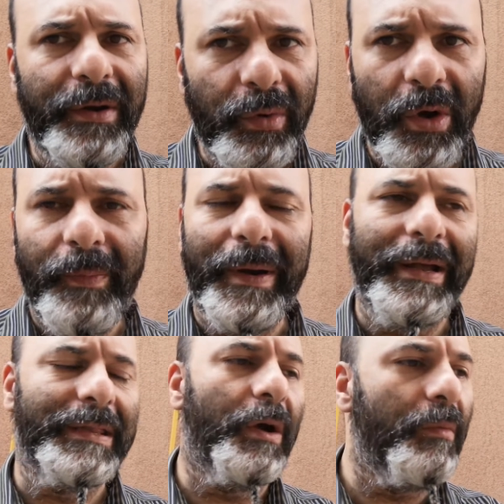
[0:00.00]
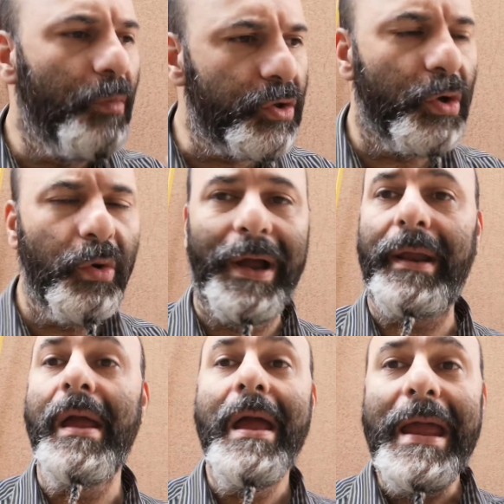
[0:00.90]
en Europa, he estado en muchos
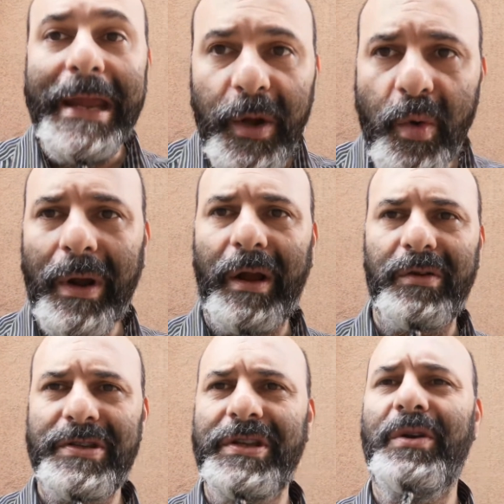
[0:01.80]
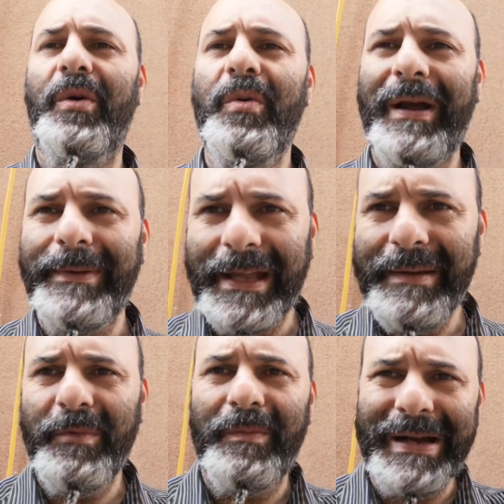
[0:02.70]
lugares y nunca he conocido un
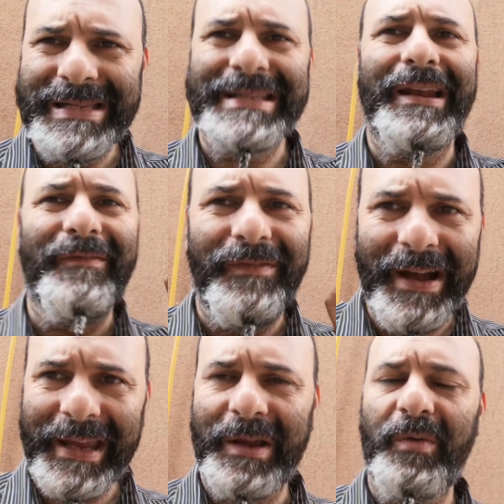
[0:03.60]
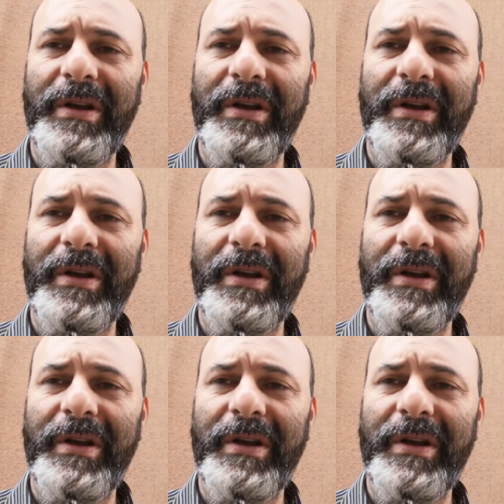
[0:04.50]
capitalismo más salvaje,